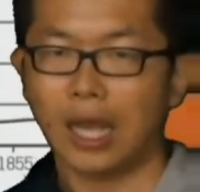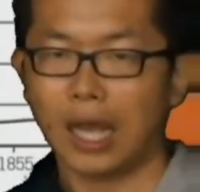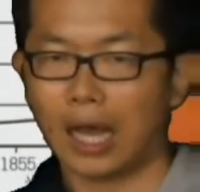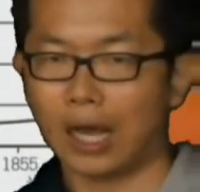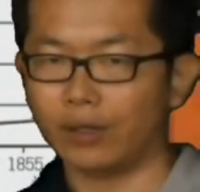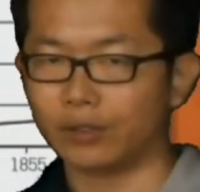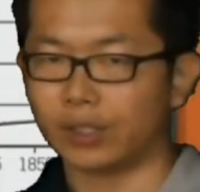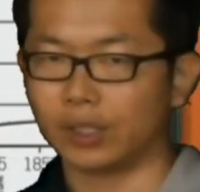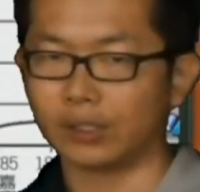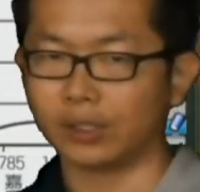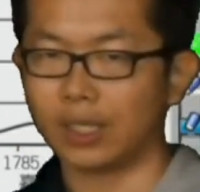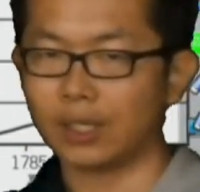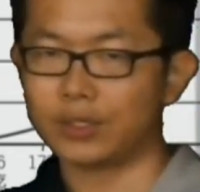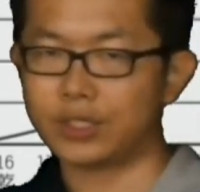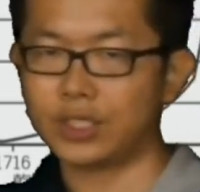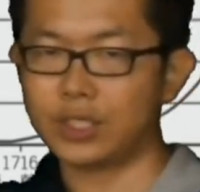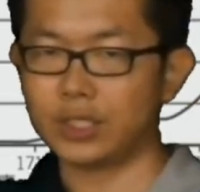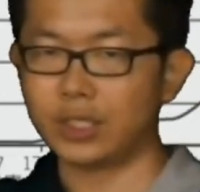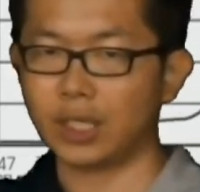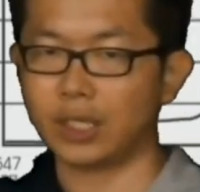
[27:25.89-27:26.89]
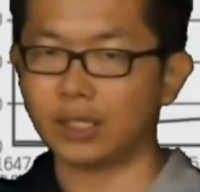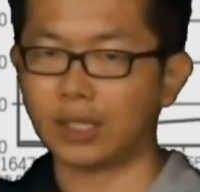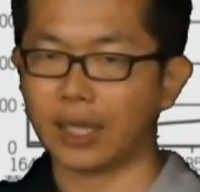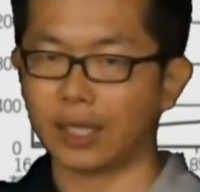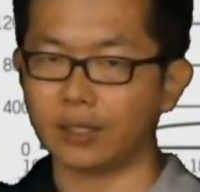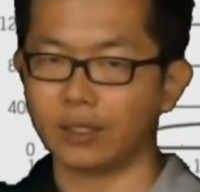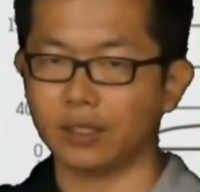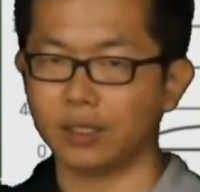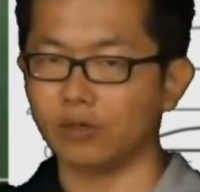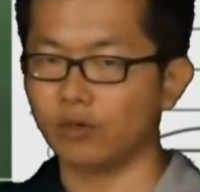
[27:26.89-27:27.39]
好，等到近年
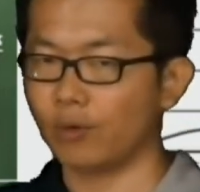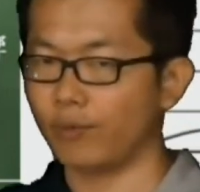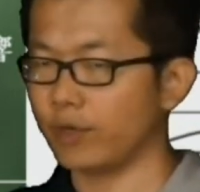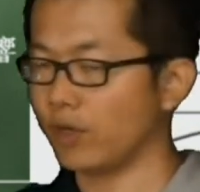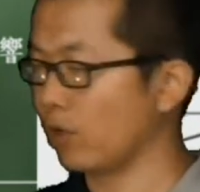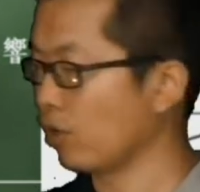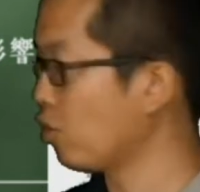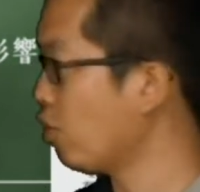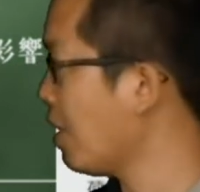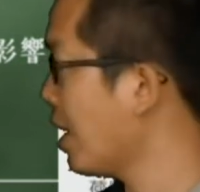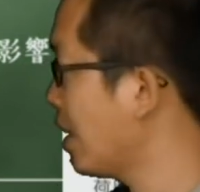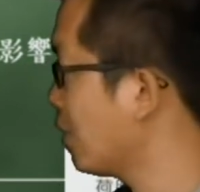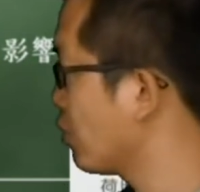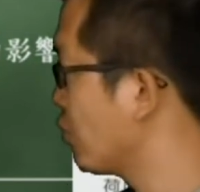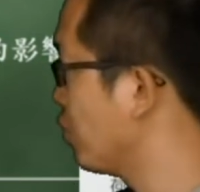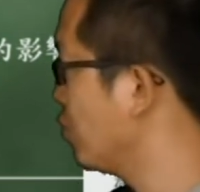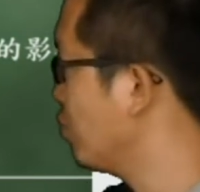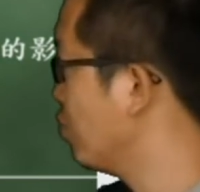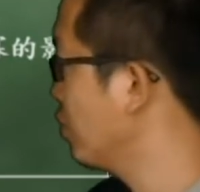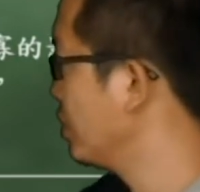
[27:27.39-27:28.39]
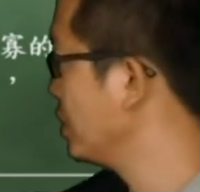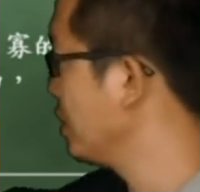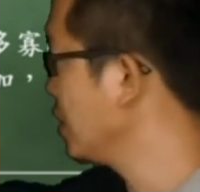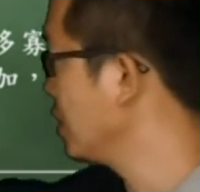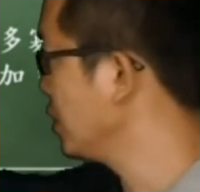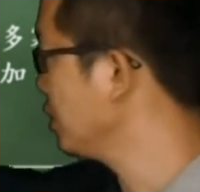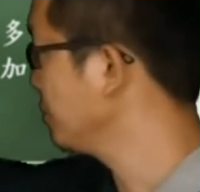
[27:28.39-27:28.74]
来呢，我们有跨国婚